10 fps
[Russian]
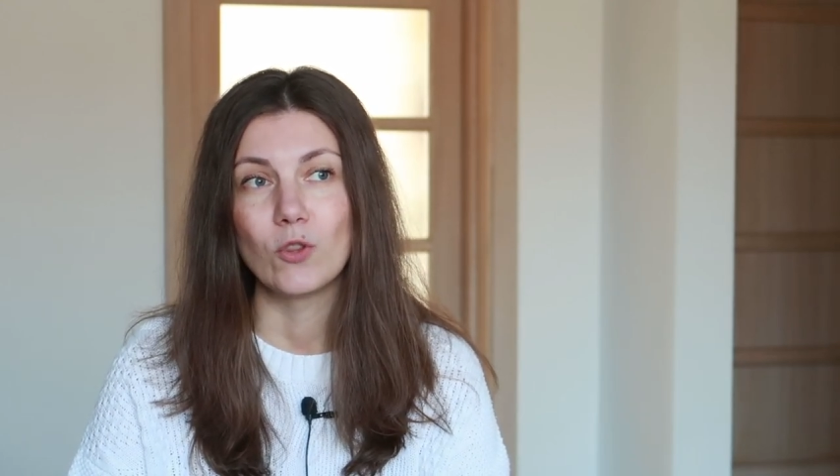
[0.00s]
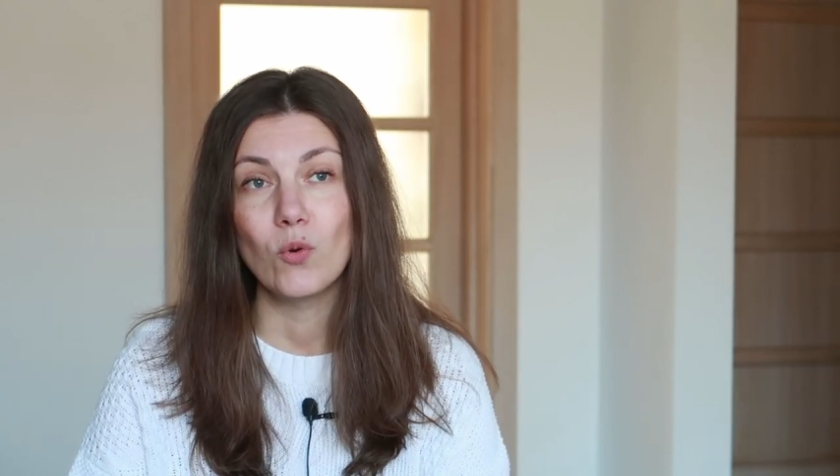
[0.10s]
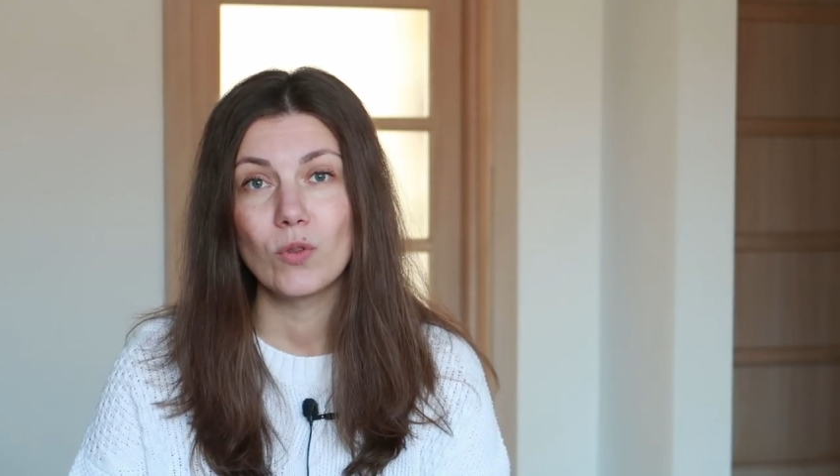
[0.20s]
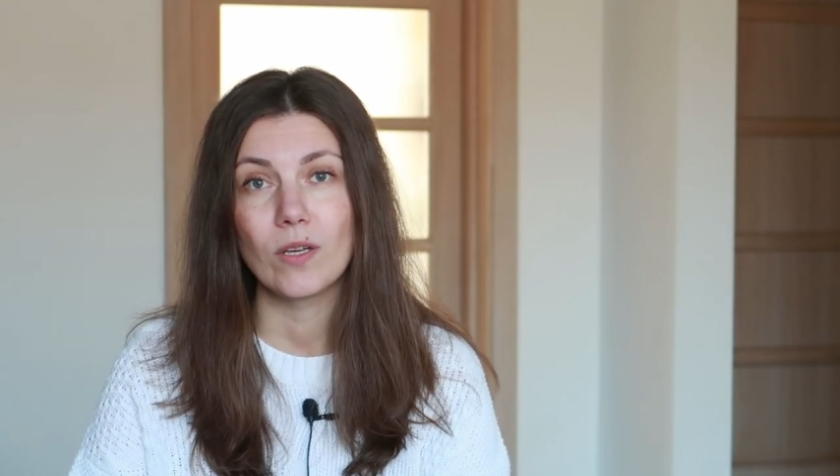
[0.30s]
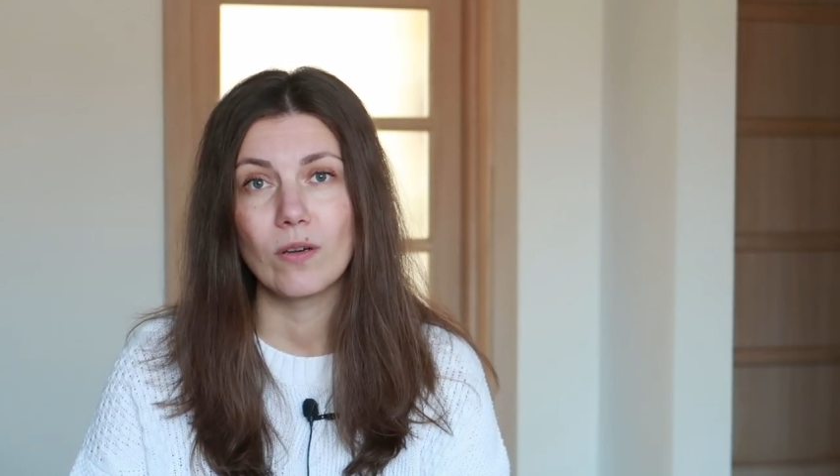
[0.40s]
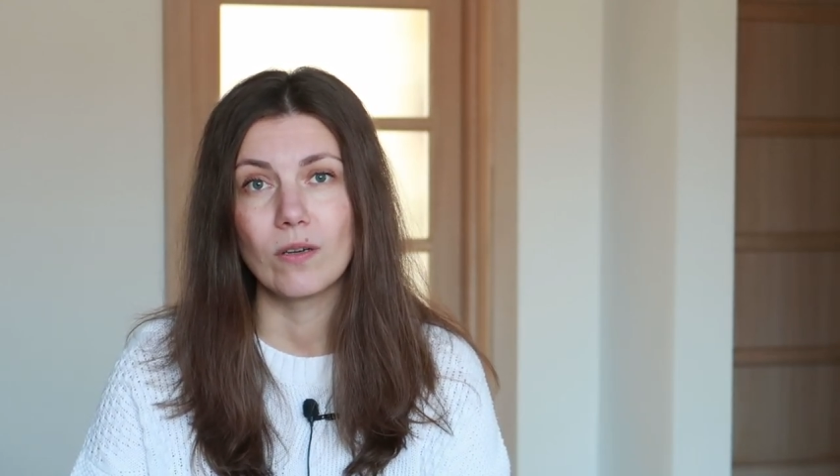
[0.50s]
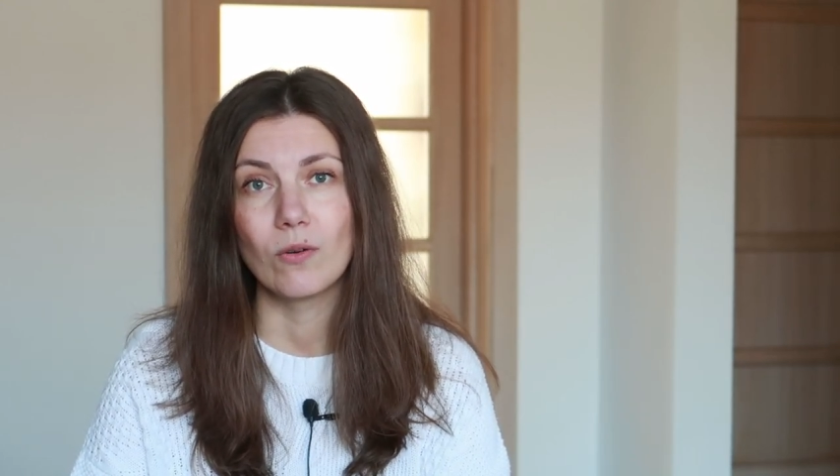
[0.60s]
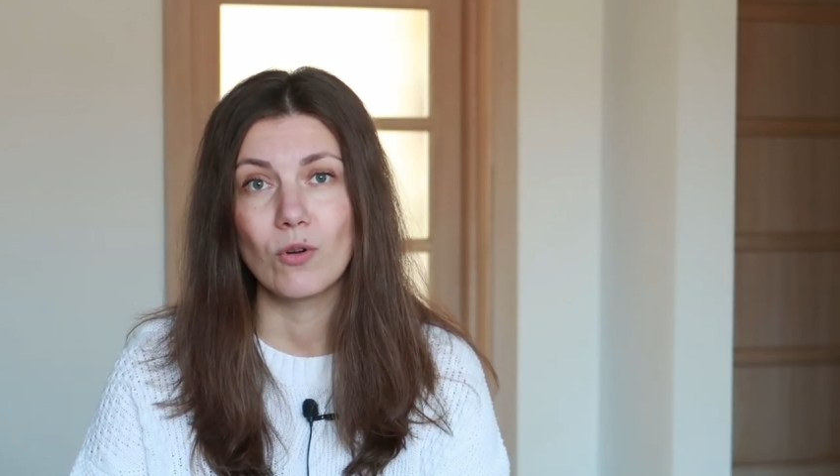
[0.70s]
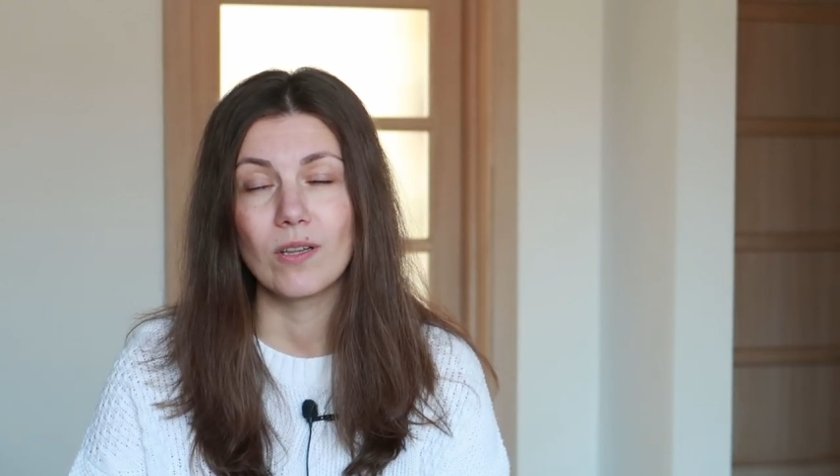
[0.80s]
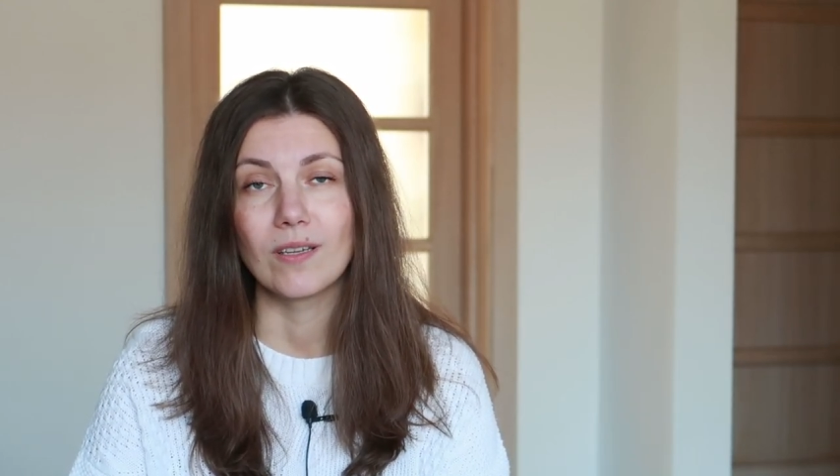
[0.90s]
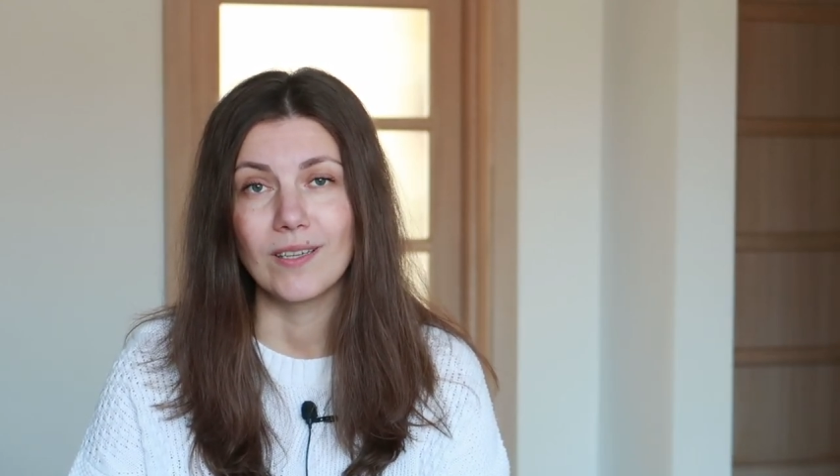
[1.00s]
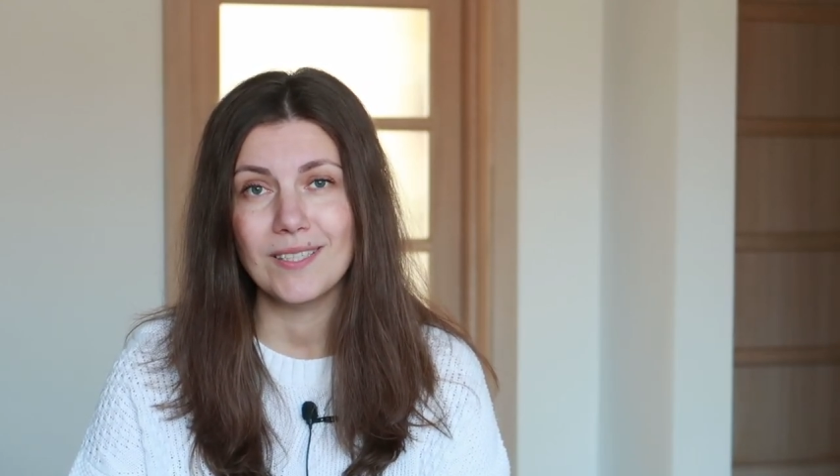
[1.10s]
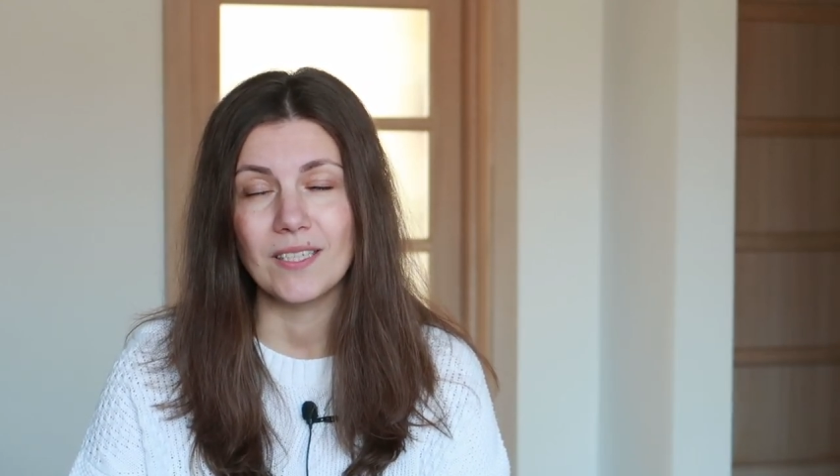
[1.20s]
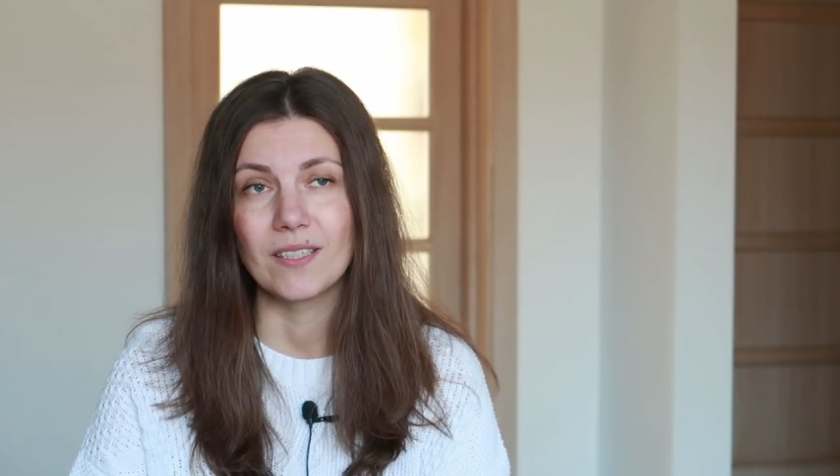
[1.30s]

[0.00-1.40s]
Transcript: но на, а, около ГЭС,